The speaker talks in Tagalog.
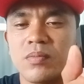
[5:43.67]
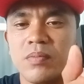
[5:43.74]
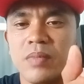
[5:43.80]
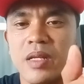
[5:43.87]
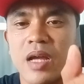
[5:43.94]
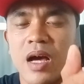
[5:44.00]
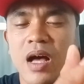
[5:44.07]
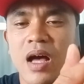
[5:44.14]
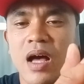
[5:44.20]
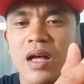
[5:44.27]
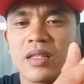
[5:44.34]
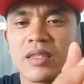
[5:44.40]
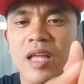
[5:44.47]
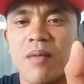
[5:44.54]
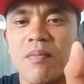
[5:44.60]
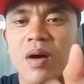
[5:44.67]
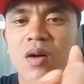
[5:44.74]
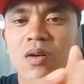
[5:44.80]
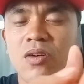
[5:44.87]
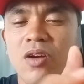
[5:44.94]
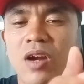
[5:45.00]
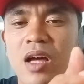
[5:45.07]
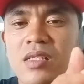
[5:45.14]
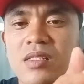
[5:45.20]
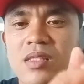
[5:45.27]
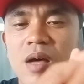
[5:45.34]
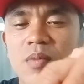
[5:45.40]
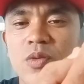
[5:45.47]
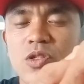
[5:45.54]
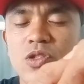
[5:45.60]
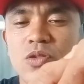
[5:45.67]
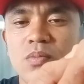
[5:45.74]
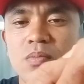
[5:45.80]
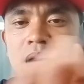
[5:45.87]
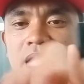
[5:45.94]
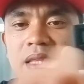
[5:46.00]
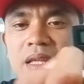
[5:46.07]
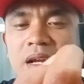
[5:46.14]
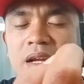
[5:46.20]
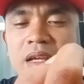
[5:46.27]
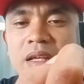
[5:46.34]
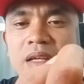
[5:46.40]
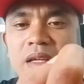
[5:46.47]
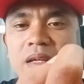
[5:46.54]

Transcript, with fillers: pinakatamang oras, tapos yung battery,